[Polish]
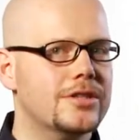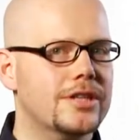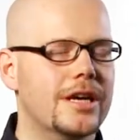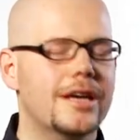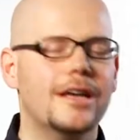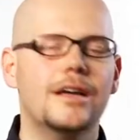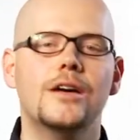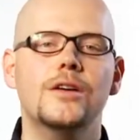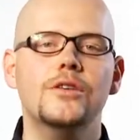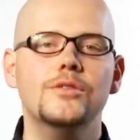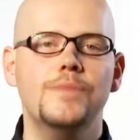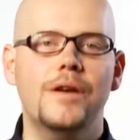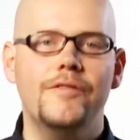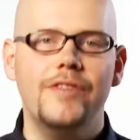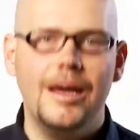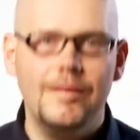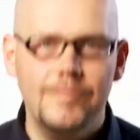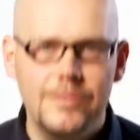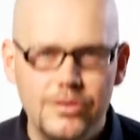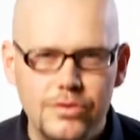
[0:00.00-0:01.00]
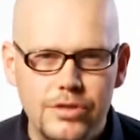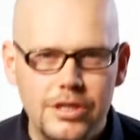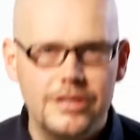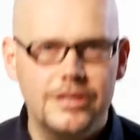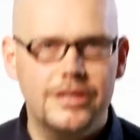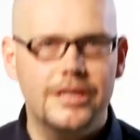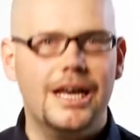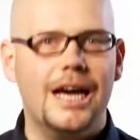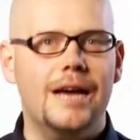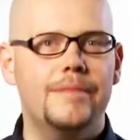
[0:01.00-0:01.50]
że rozmawiamy z
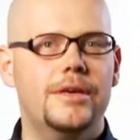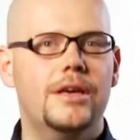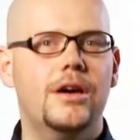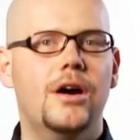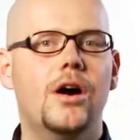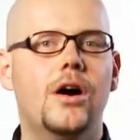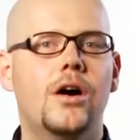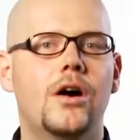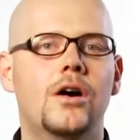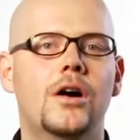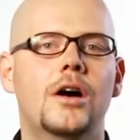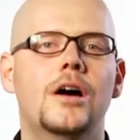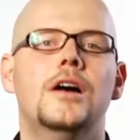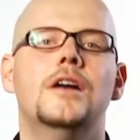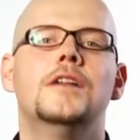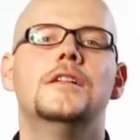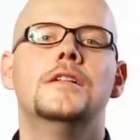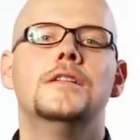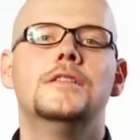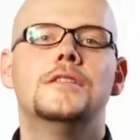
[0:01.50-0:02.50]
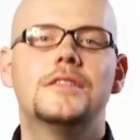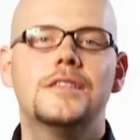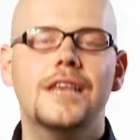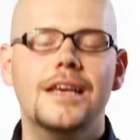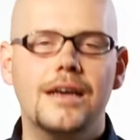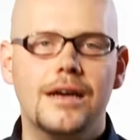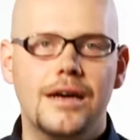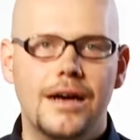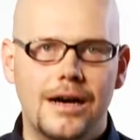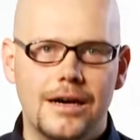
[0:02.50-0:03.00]
uczestnikami o
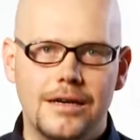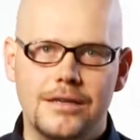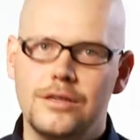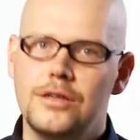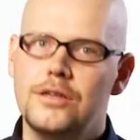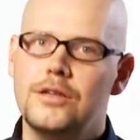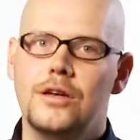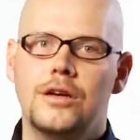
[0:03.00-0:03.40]
cechach,